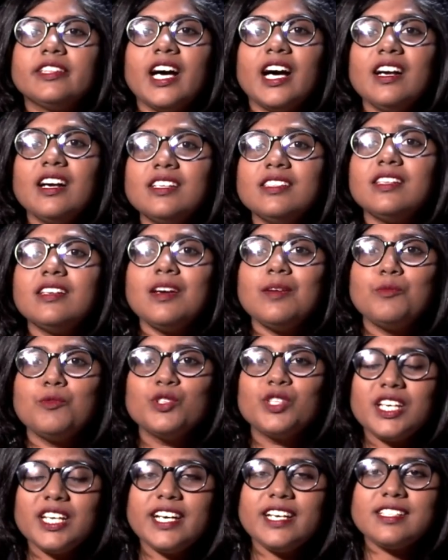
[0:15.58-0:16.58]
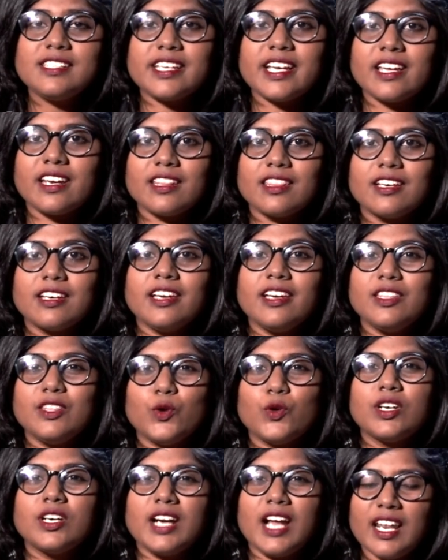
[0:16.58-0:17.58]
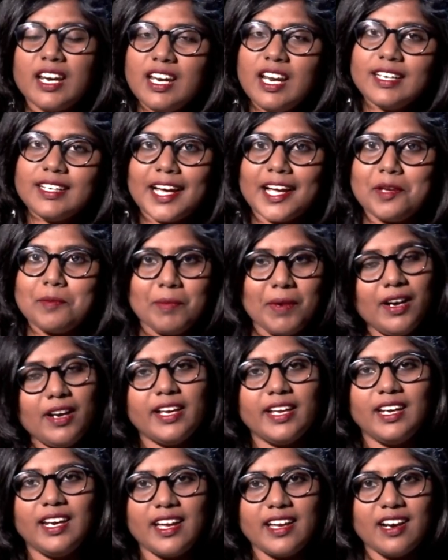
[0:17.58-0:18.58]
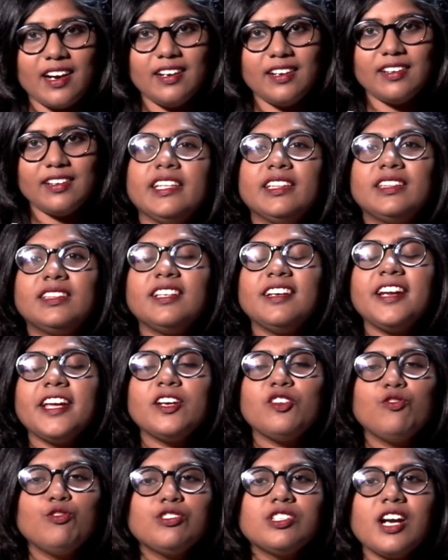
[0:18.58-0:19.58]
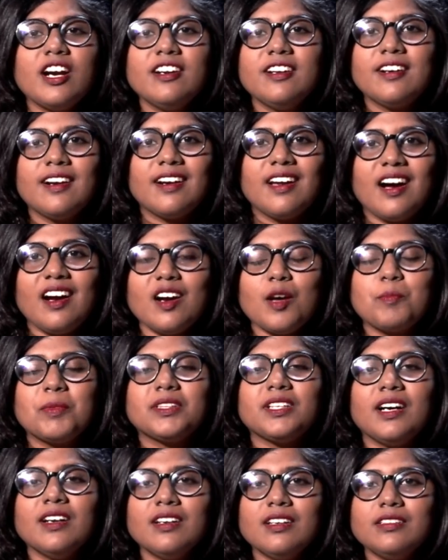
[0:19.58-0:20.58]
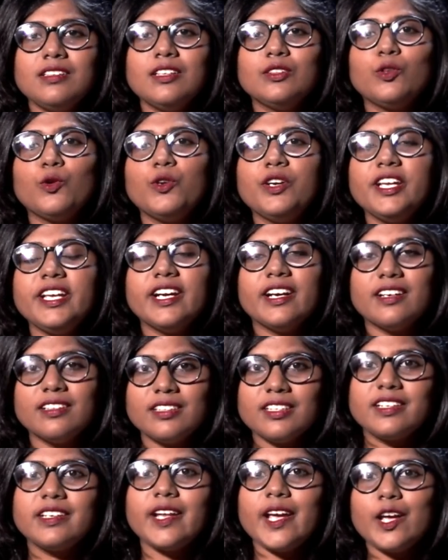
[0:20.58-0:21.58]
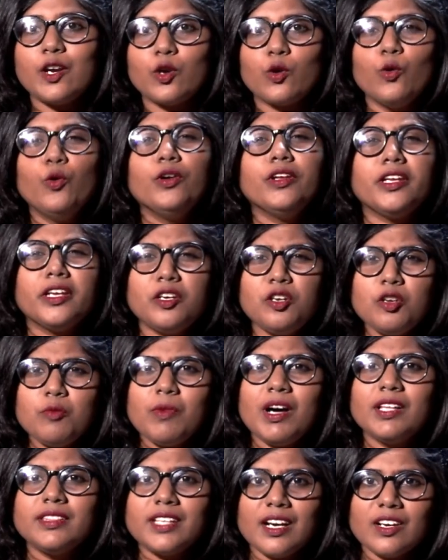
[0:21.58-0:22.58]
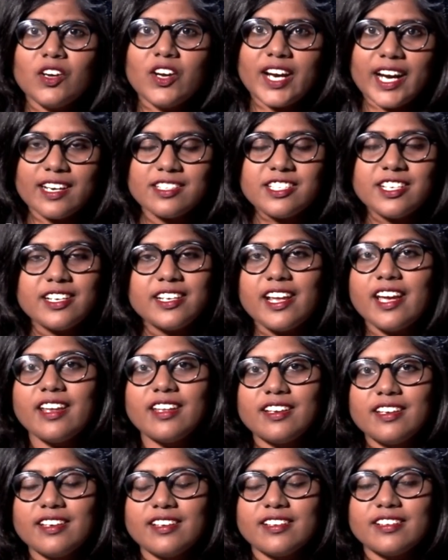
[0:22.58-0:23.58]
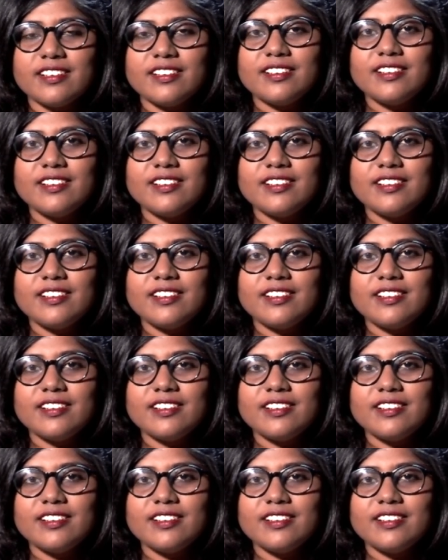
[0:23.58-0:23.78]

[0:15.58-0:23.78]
தங்கத்தில் முதலீடு செய்கிறதுக்கு இது ஒரு நல்ல டைமா இல்லையா இத்தனை நூற்றாண்டுகளாக நம்ம தங்கத்தை தோண்டி எடுத்துக்கிட்டே இருக்கோம் இன்னுமா தங்கம் கிடச்சிக்கிட்டே இருக்குது